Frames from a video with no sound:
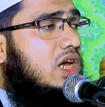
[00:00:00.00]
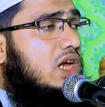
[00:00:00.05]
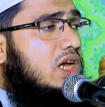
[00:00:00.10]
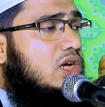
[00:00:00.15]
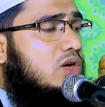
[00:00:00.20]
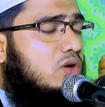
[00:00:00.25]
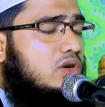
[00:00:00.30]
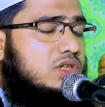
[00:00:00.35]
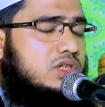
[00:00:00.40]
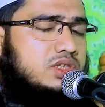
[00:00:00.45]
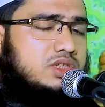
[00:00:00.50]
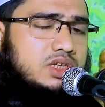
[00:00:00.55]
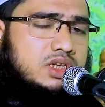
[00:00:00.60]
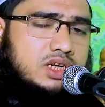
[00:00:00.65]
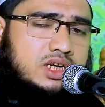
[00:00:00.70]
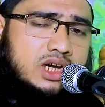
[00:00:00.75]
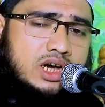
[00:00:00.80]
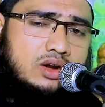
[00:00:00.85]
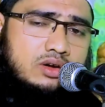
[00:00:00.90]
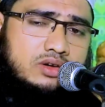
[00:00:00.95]
এই
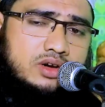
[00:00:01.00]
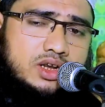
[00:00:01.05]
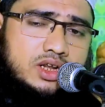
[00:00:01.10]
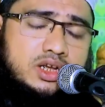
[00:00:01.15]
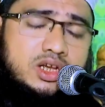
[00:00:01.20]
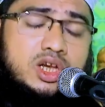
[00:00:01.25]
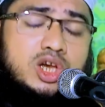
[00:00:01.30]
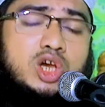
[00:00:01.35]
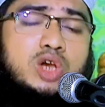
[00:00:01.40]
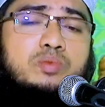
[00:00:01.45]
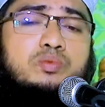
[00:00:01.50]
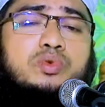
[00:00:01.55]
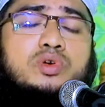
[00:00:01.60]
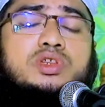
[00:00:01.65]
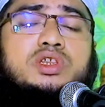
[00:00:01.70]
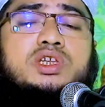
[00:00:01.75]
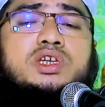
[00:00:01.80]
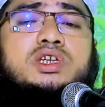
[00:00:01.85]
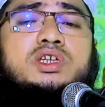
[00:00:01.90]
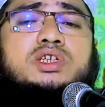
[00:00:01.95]
কষ্টের কারণে
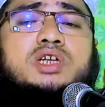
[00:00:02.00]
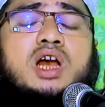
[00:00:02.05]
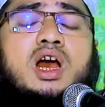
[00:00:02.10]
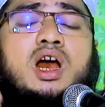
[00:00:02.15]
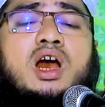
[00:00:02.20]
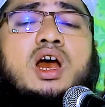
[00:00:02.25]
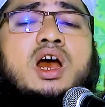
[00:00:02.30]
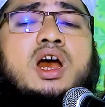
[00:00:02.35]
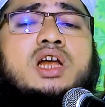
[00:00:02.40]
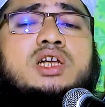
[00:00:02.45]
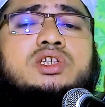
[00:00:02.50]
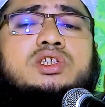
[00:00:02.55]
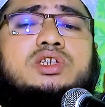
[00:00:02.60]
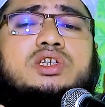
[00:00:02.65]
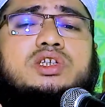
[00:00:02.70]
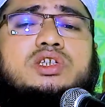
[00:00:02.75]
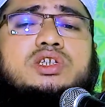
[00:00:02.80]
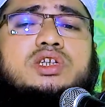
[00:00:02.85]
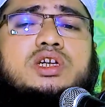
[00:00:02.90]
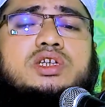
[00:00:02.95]
প্রতি শ্বাস
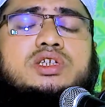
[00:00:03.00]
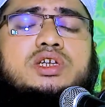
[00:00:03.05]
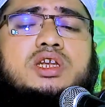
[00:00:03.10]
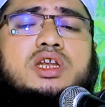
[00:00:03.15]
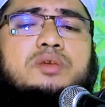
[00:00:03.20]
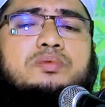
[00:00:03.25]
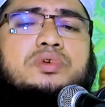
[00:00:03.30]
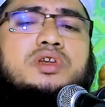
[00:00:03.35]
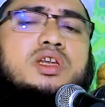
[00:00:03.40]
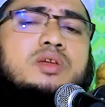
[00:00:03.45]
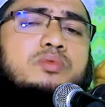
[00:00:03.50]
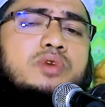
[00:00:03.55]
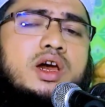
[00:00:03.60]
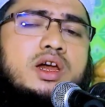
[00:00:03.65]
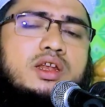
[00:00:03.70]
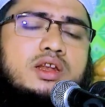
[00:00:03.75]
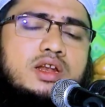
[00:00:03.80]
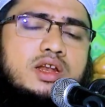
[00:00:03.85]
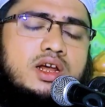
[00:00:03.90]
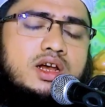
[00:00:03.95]
নিঃশ্বাসের
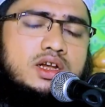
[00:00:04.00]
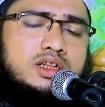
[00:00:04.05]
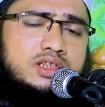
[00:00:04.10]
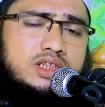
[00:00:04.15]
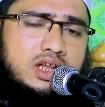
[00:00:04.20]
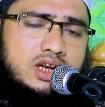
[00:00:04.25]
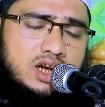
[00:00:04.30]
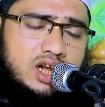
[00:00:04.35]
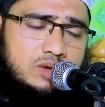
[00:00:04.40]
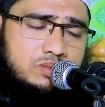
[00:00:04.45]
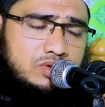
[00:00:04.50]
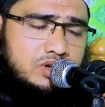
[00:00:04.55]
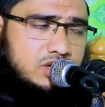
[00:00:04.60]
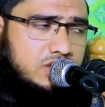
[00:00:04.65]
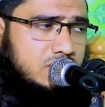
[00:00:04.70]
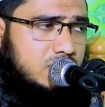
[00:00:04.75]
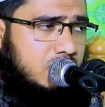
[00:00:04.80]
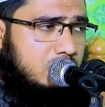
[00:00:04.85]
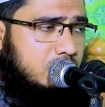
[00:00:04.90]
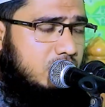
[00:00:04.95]
বিনিময় আল্লাহ তার আমল
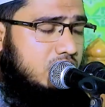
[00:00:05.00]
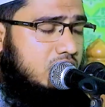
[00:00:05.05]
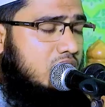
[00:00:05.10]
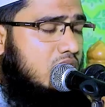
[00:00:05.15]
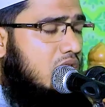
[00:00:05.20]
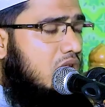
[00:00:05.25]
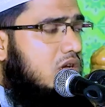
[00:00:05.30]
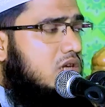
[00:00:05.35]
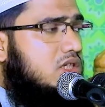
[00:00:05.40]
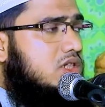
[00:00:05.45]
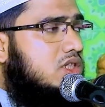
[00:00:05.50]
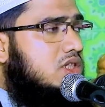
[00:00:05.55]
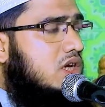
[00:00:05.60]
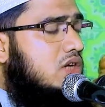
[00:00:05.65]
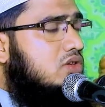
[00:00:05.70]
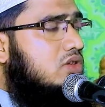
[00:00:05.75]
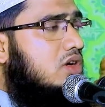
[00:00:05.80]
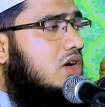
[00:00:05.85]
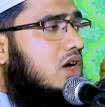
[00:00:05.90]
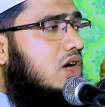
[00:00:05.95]
নামায়
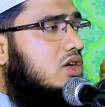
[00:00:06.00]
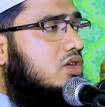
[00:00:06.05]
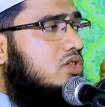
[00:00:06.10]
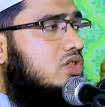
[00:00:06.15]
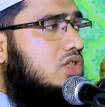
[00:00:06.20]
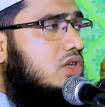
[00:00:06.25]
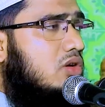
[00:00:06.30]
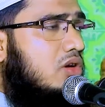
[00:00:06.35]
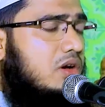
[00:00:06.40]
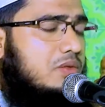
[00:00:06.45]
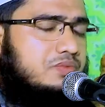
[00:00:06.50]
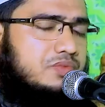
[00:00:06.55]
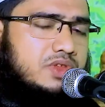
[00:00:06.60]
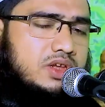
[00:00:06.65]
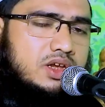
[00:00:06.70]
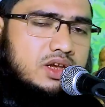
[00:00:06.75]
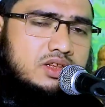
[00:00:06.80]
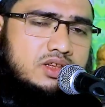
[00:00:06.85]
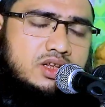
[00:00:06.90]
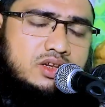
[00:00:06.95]
সদকার সব
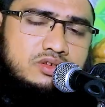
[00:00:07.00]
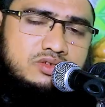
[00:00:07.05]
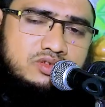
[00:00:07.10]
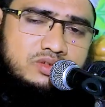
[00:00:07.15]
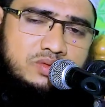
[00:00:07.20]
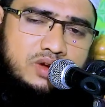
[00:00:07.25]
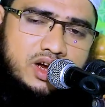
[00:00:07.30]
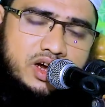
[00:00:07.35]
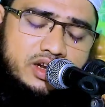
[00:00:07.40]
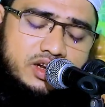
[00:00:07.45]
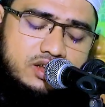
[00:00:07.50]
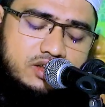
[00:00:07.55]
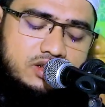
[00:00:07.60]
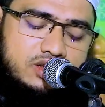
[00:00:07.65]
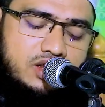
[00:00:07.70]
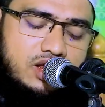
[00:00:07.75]
দিয়ে দেন সুবান